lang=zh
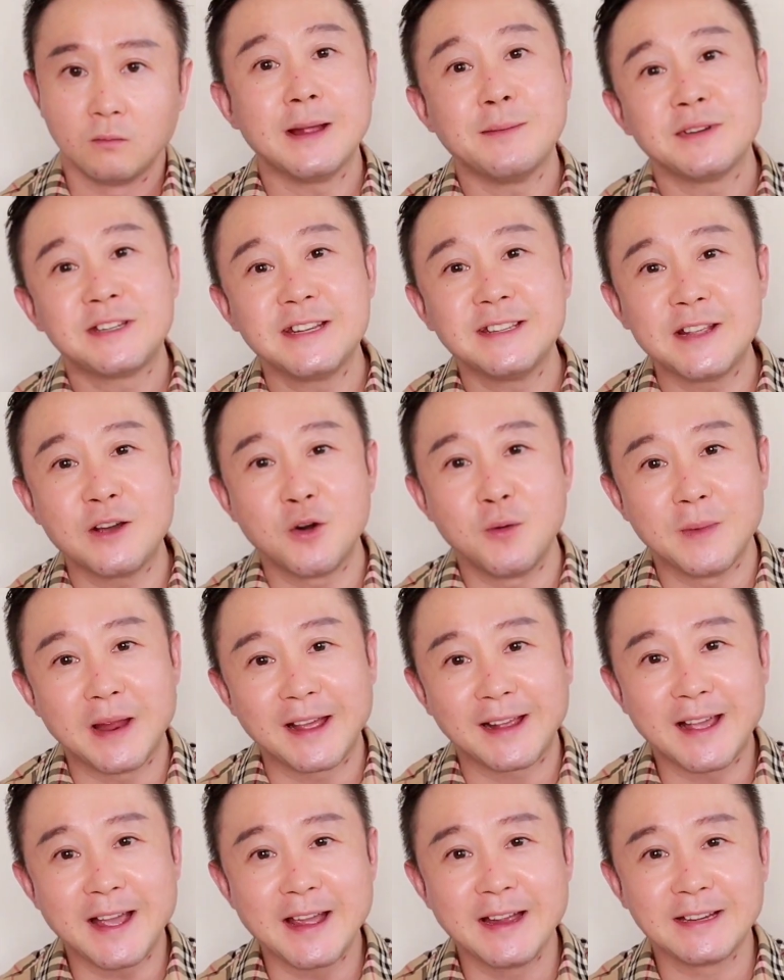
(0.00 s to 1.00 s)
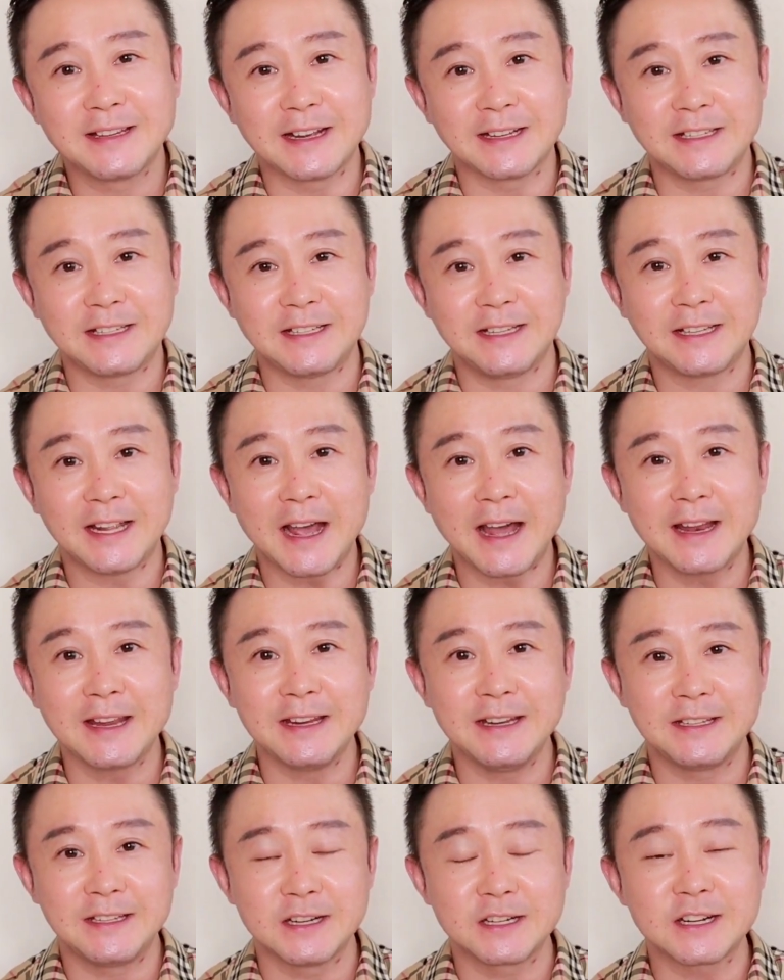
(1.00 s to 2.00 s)
那么现在我们来看一下其他
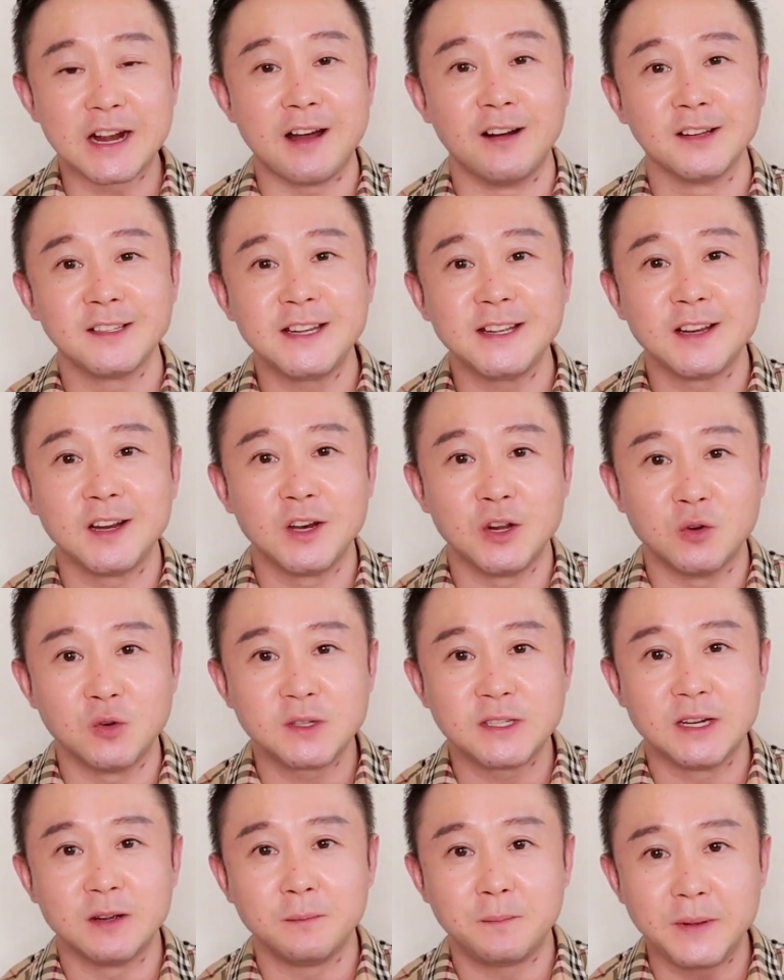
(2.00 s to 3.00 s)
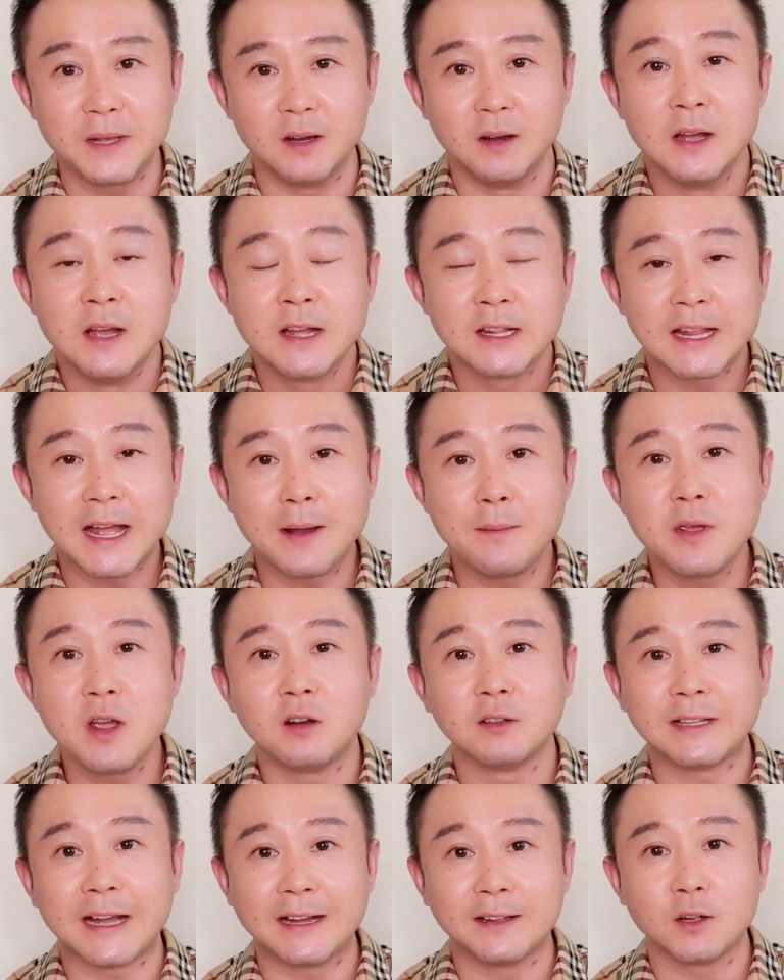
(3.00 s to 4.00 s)
的一些常见的流行病，他们
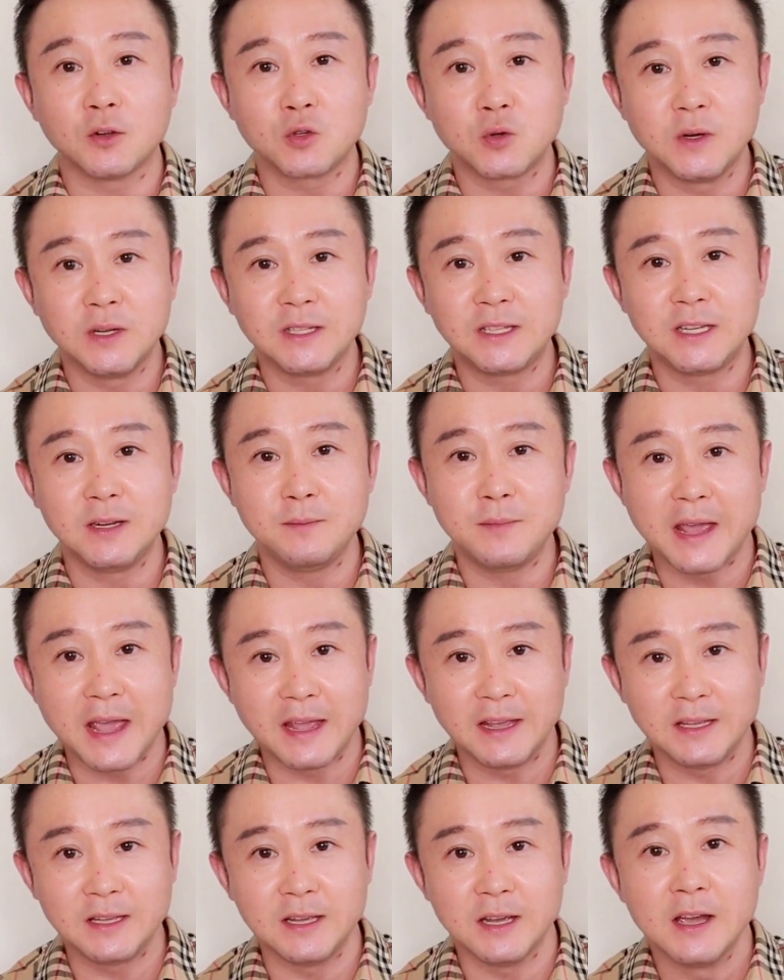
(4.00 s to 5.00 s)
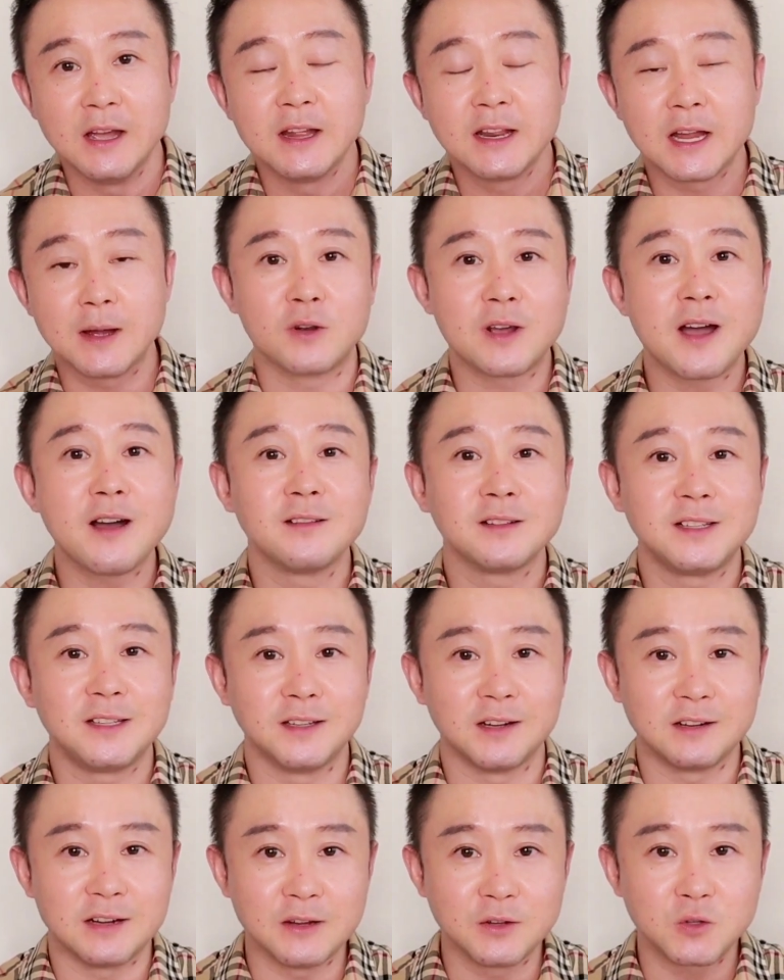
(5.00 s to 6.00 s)
要达到群体免疫，有抗
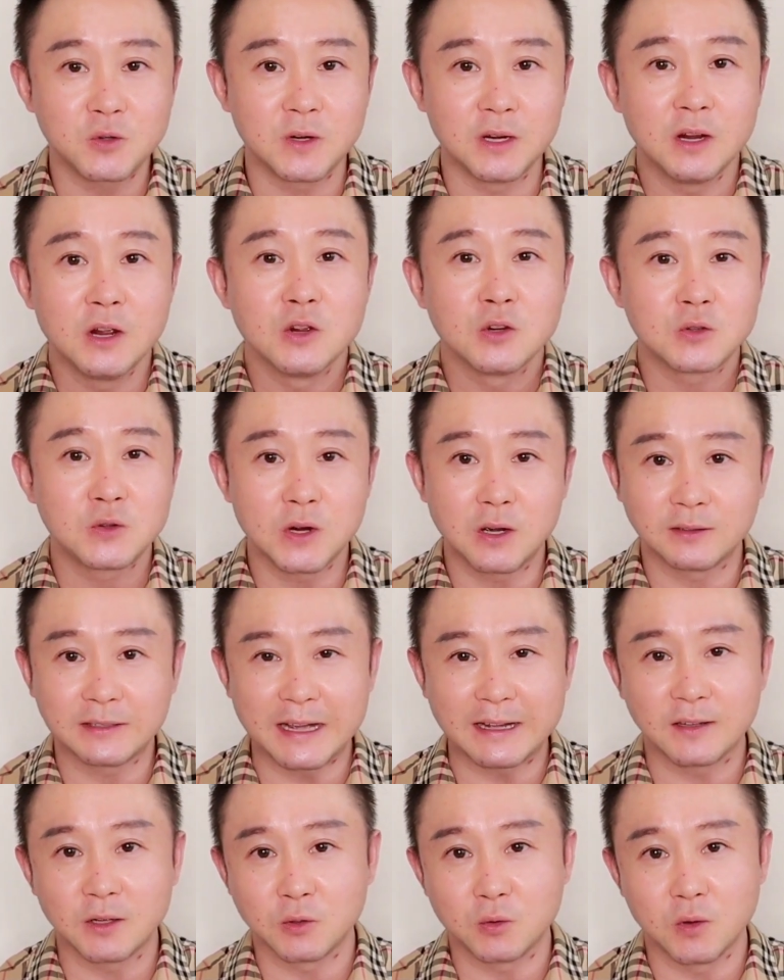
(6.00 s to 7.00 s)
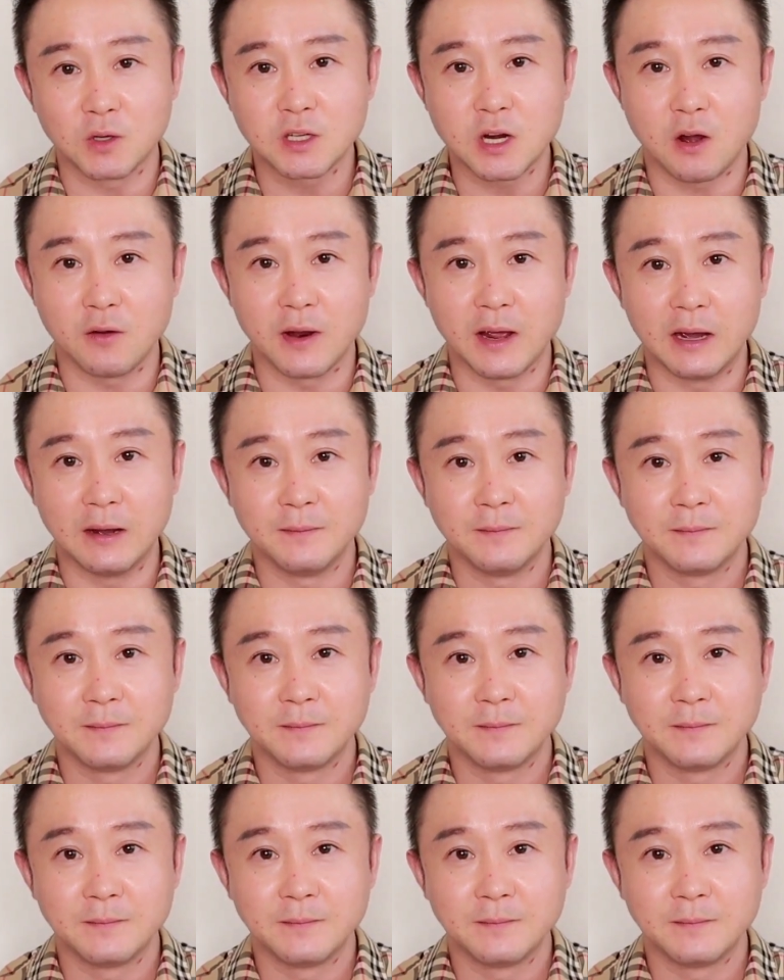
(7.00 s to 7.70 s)
体的人群需要达到多少呢？